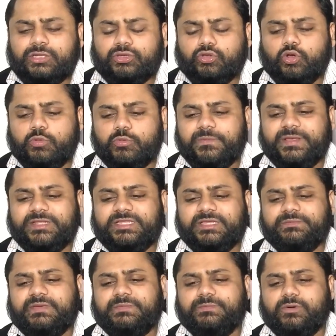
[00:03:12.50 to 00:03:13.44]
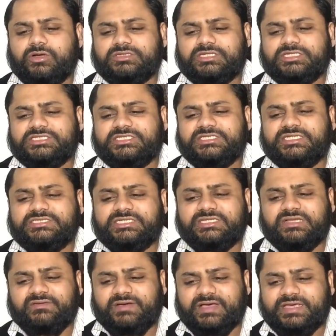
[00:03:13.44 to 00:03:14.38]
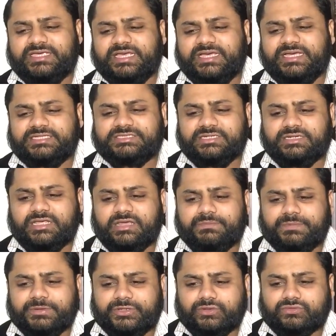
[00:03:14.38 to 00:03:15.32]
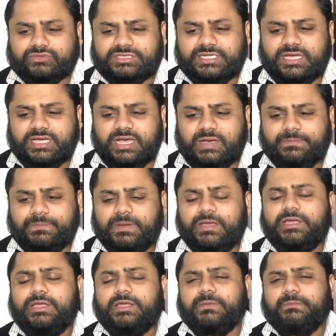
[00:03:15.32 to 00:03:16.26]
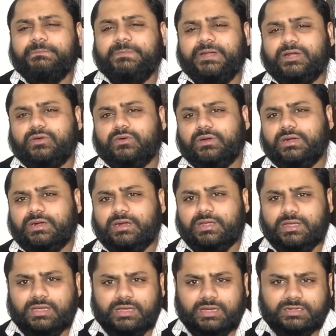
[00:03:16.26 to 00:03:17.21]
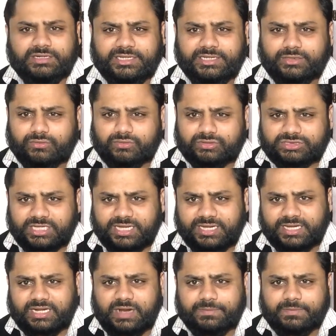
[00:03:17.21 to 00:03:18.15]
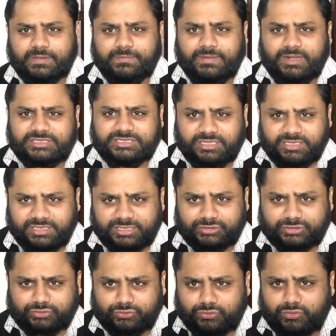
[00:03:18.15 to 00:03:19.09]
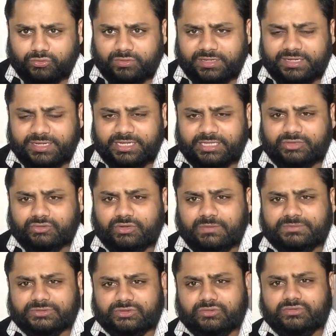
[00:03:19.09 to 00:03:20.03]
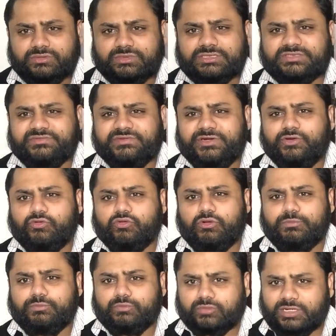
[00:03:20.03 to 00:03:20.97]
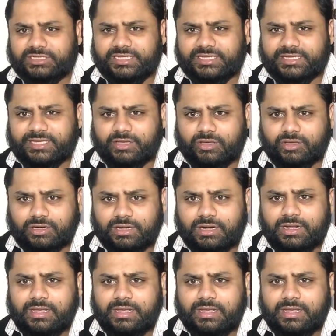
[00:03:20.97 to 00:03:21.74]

तो होम्योपैथिक में बहुत अच्छी अच्छी दवाइयाँ हैं जिनके प्रयोग से आप बिल्कुल ठीक हो जाएंगे अगर आपके बाल झड़ने शुरू हो गए हैं तो आप ज़रूर इस वीडियो को पूरा देखें और